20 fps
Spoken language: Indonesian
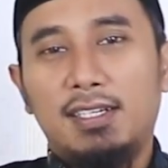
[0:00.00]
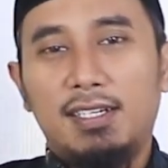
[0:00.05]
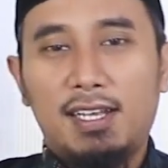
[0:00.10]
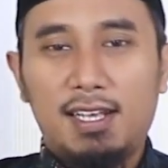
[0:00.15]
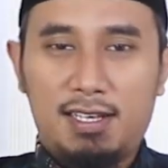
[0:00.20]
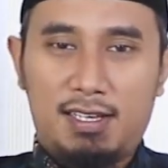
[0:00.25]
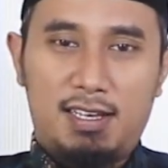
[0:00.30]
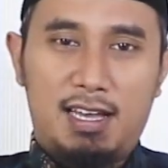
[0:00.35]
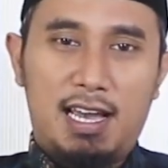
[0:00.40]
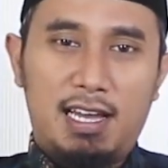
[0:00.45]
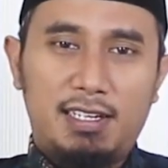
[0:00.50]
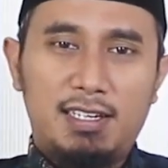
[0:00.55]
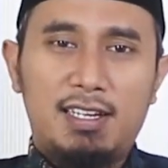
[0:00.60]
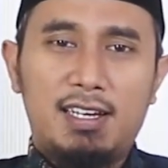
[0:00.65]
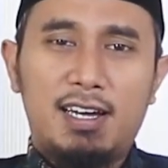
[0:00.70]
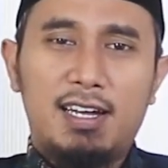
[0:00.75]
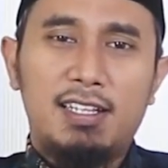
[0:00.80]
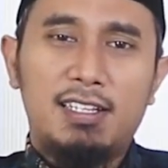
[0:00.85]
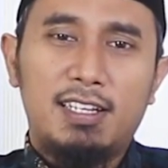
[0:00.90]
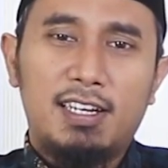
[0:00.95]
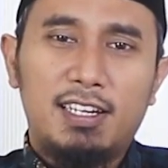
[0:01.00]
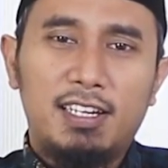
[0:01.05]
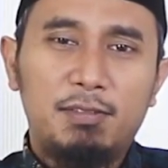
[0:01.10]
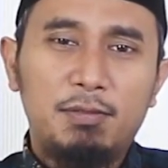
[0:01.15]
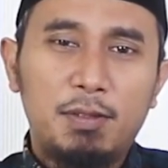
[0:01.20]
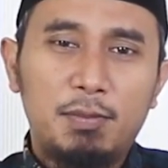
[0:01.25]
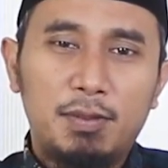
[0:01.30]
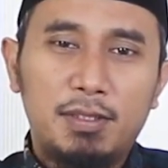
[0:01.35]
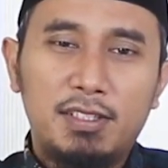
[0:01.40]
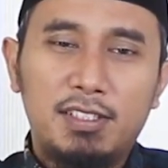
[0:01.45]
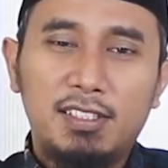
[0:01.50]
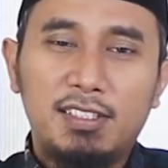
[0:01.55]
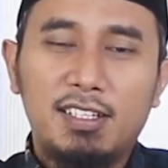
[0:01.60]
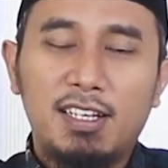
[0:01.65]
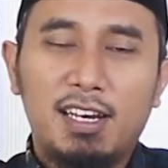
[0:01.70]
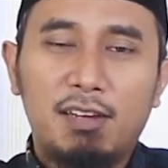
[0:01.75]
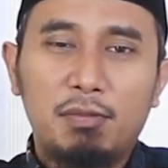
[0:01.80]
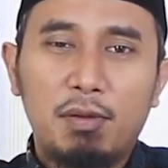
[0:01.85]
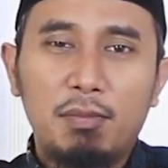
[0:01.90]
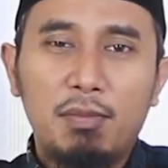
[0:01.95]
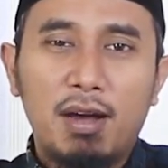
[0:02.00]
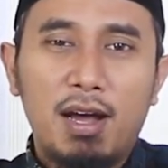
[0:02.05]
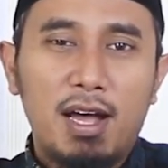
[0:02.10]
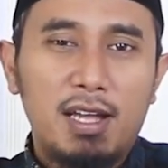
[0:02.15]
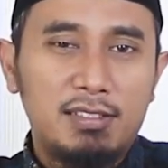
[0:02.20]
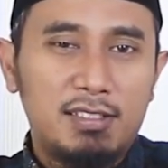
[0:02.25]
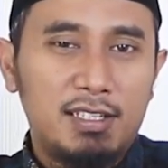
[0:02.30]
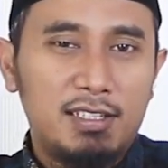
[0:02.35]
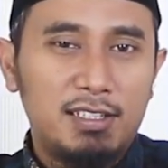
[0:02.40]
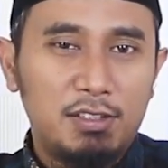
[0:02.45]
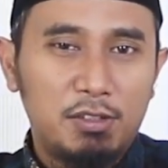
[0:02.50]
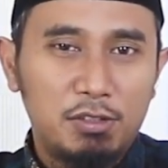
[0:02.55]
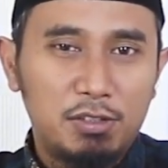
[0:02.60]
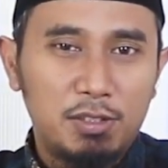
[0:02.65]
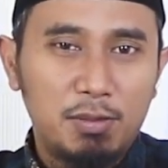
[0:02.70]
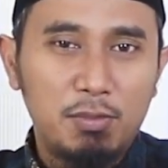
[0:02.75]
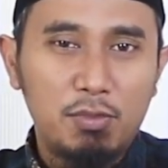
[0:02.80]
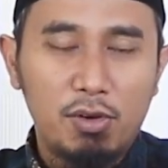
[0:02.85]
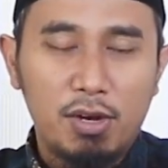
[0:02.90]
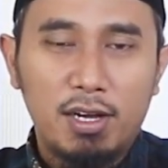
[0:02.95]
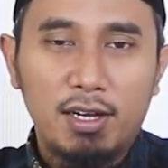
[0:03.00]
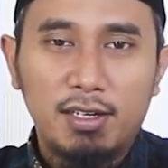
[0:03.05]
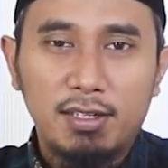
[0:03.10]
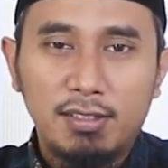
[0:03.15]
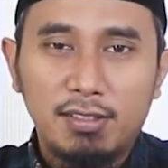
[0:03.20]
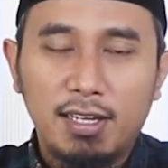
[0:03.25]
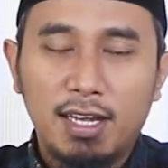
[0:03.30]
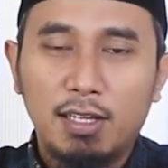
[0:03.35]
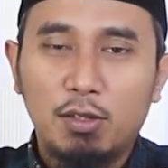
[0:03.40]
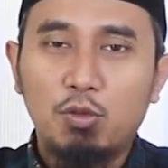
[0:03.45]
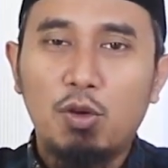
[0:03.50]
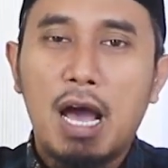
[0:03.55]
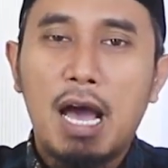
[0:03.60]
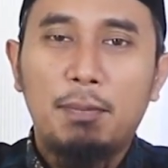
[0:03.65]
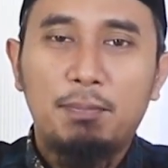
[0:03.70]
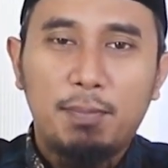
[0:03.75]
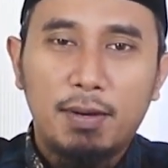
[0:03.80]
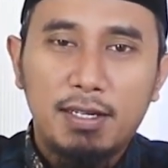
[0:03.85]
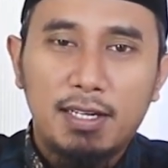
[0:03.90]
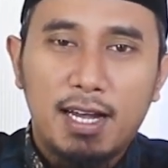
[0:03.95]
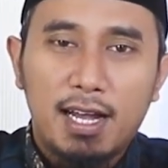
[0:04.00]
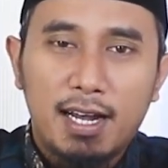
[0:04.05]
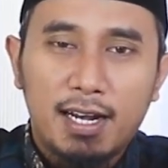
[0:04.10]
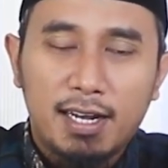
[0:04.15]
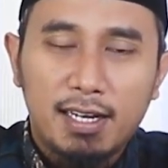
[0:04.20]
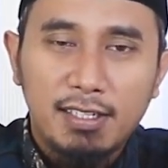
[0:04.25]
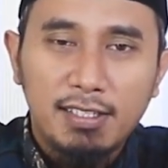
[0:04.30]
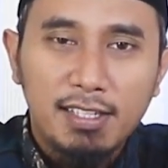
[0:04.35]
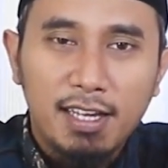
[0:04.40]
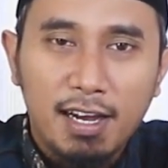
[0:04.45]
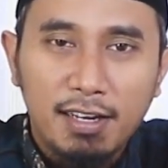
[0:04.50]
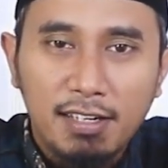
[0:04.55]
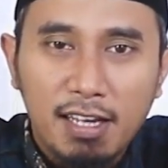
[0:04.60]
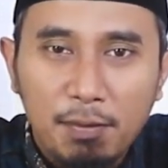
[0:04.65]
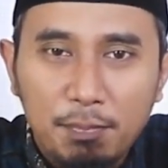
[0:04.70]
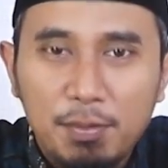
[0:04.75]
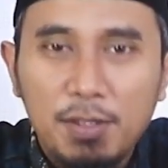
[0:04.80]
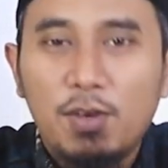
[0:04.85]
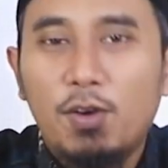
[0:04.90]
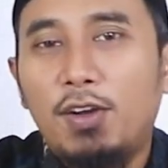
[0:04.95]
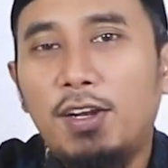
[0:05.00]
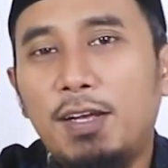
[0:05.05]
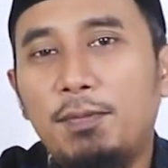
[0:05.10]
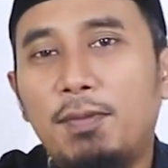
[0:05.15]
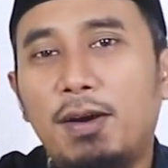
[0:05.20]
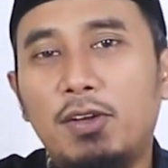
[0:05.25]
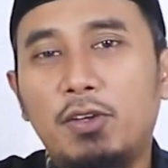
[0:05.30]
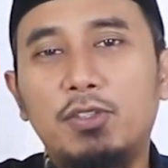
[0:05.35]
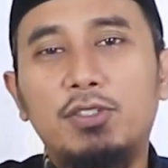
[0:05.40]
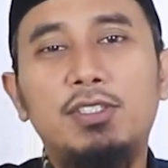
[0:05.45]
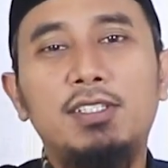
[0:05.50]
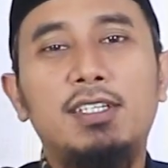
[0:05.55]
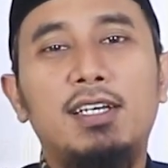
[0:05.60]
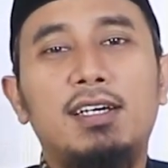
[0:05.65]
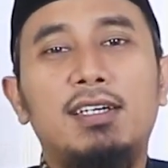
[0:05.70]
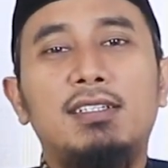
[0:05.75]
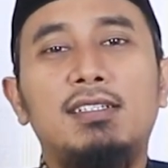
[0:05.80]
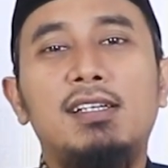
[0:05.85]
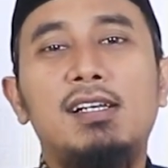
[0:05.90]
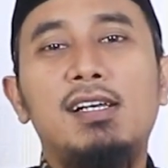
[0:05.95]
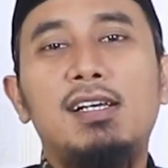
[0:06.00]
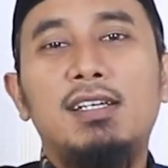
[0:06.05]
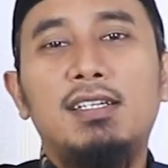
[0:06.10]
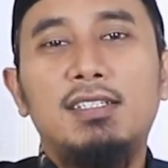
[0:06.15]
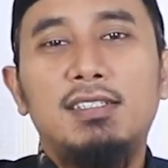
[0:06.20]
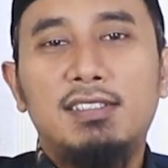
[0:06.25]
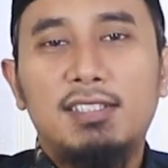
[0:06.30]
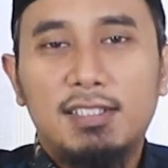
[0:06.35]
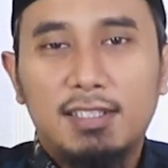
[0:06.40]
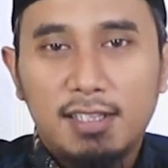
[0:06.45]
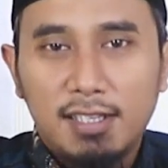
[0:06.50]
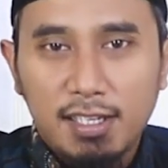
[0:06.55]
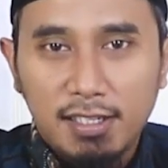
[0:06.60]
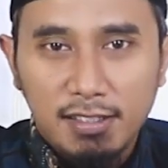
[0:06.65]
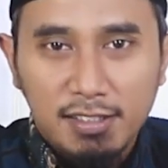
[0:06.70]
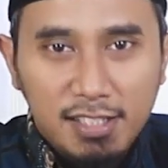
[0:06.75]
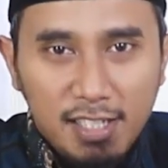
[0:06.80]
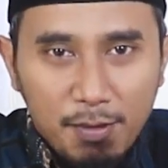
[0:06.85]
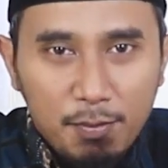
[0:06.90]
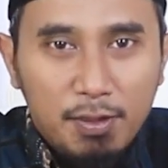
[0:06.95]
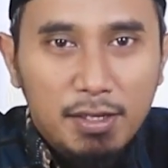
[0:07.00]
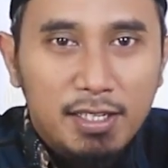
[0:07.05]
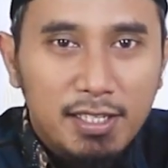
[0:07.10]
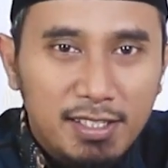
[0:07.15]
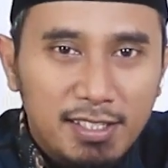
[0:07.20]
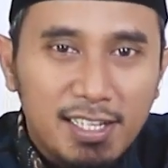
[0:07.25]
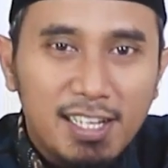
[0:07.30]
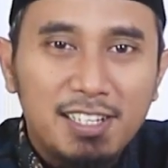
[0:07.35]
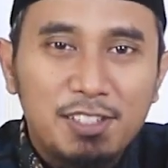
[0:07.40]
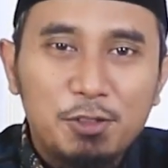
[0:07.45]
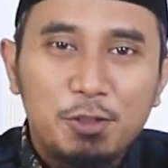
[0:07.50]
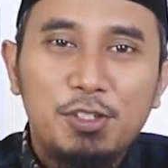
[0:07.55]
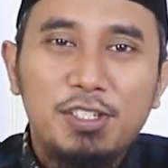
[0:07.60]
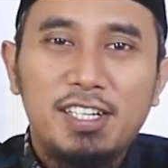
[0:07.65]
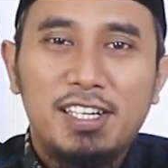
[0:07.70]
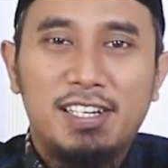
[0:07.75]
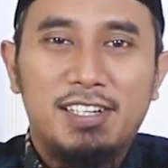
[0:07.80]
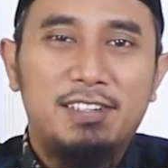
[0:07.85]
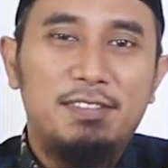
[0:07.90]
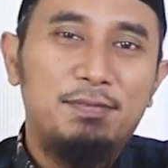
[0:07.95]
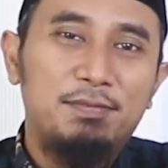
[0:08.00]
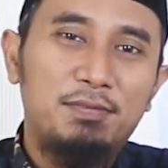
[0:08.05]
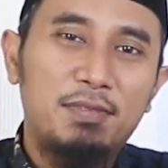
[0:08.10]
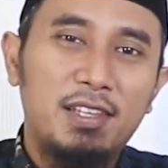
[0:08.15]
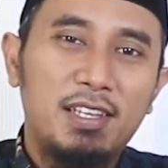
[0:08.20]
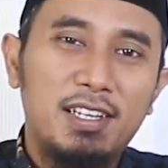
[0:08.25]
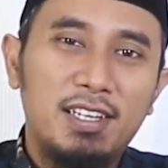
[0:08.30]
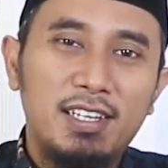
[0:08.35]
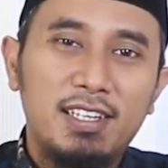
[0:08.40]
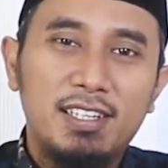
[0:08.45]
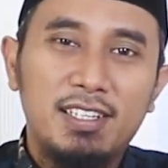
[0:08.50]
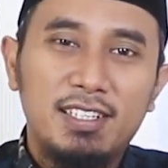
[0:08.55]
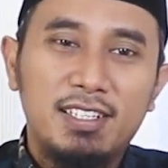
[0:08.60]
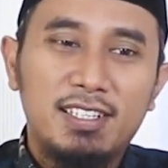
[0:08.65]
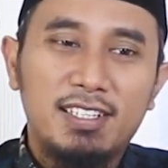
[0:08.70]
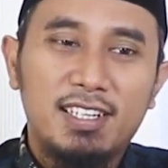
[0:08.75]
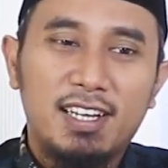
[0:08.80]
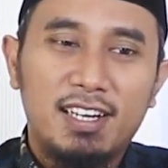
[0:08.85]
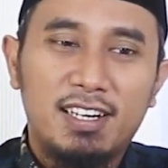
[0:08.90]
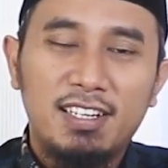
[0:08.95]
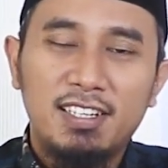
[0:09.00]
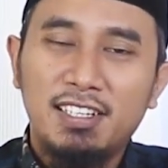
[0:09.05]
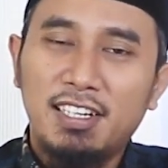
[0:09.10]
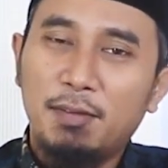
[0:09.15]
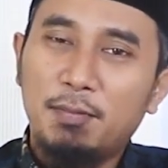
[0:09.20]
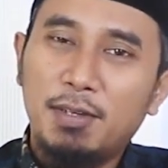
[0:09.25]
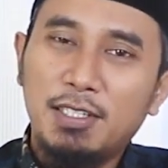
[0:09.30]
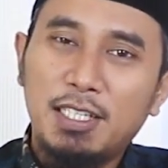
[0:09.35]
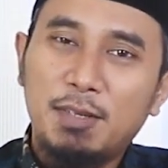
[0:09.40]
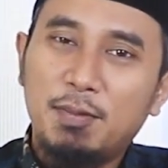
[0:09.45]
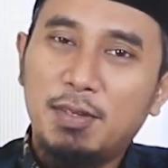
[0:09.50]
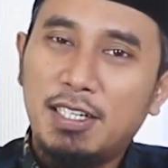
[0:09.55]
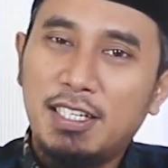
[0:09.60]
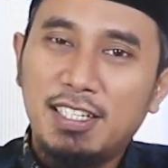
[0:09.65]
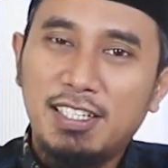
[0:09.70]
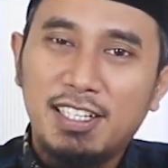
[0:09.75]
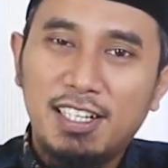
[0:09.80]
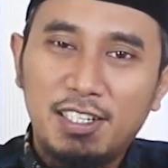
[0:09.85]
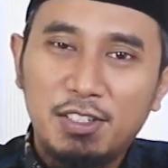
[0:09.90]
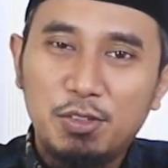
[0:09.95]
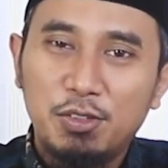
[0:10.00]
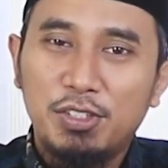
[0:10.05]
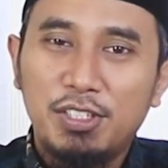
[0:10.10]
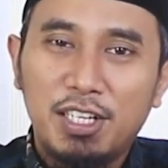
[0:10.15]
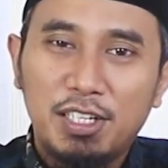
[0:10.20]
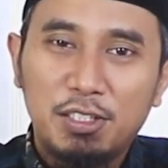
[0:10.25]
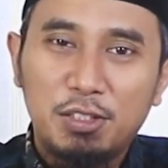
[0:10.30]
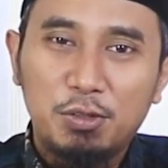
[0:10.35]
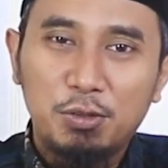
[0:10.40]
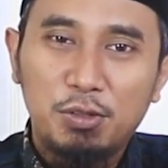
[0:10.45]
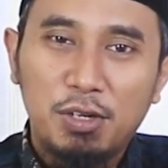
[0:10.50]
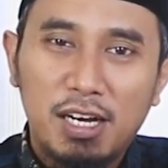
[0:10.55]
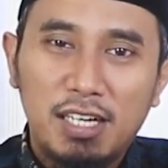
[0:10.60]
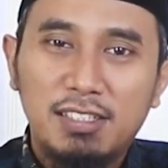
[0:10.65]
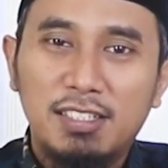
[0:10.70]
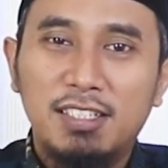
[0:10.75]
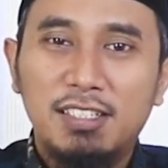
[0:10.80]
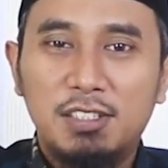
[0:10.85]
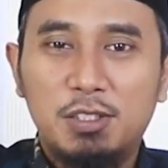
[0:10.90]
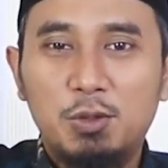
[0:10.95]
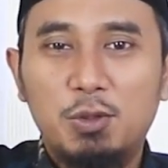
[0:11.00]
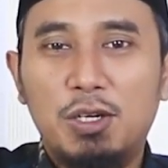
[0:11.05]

Nah, ada hal yang lebih penting dari pembahasan itu semua, yaitu apa yang akan dihadapi oleh manusia setelah dia meninggal dunia. Karena yang namanya meninggal dunia itu adalah